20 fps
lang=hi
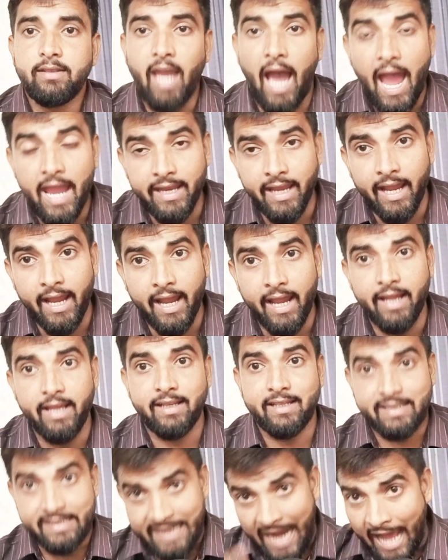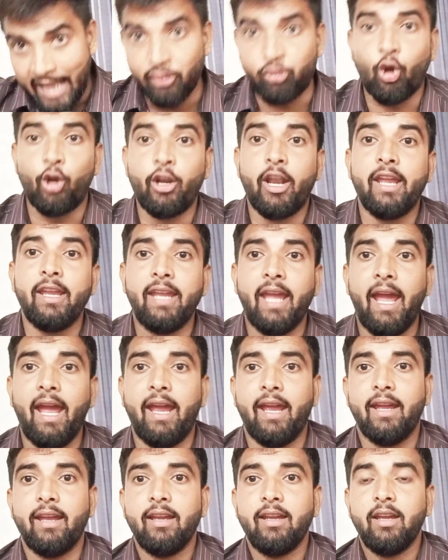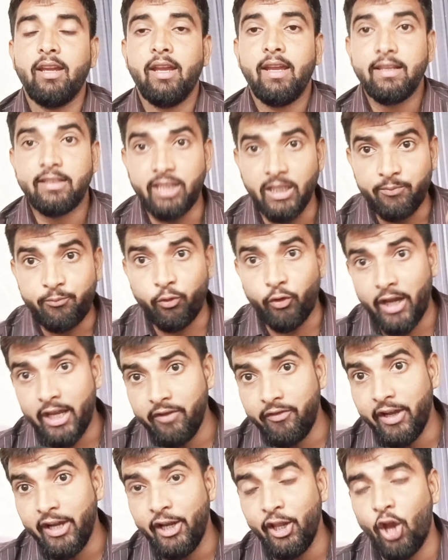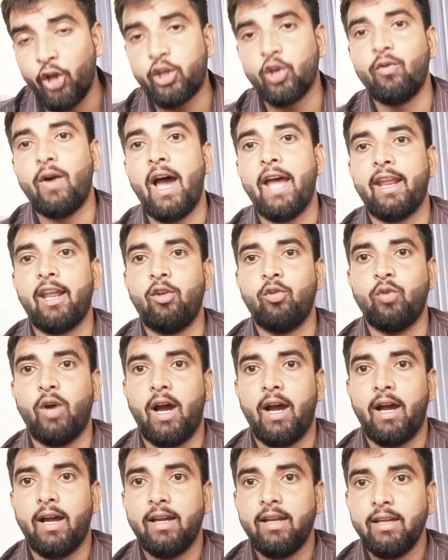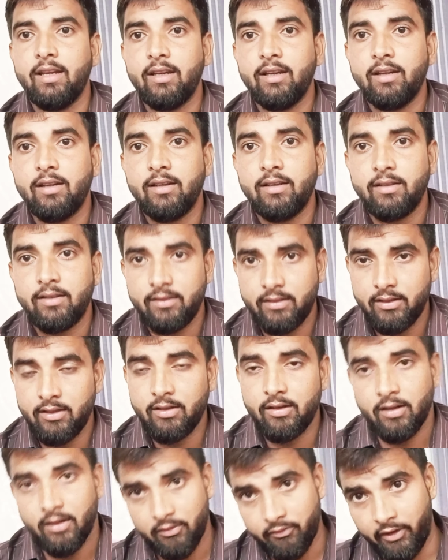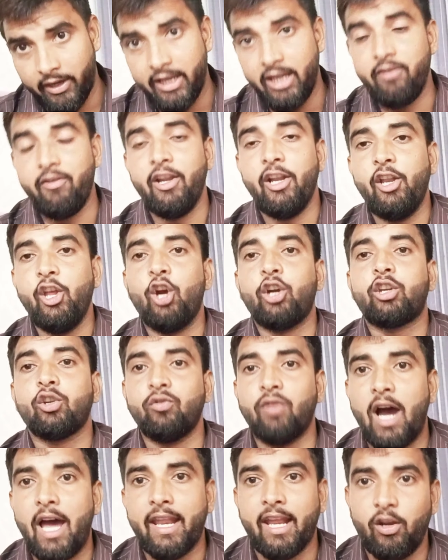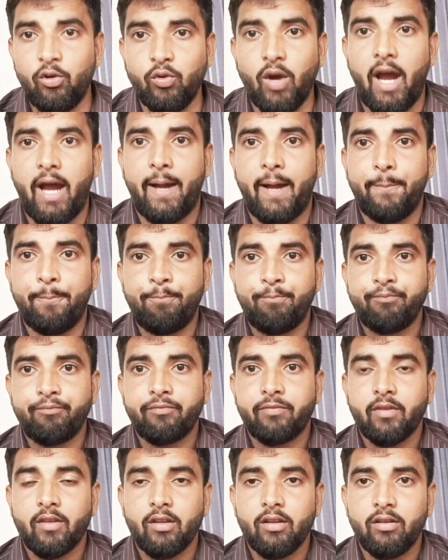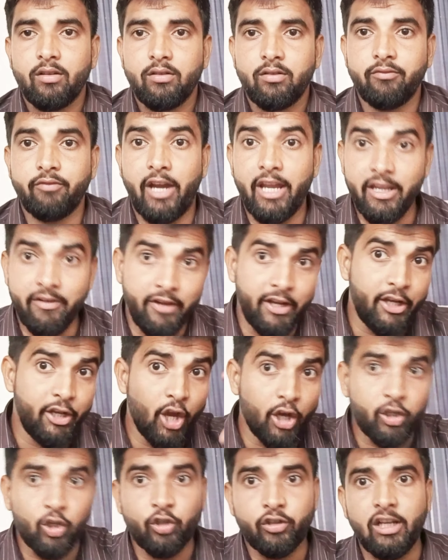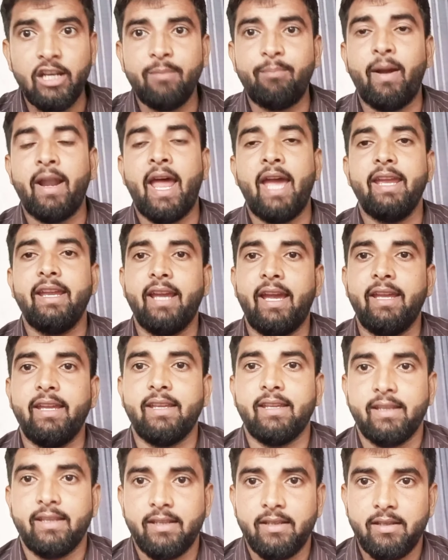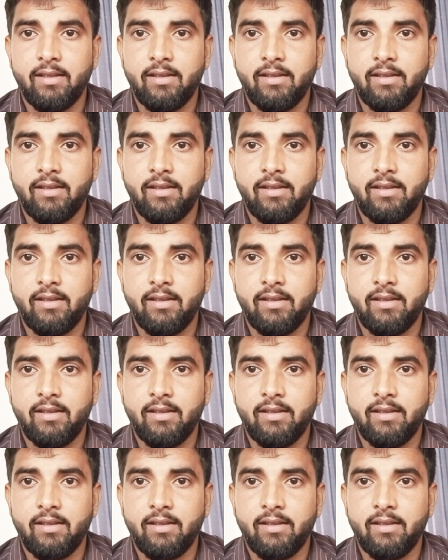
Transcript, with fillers: क्या ये चाल तो नहीं है सिर्फ वही वीडियो क्यों वायरल हुआ वही वीडियो क्यों वायरल हुआ वही वीडियो क्यों क्लिप बनाई गई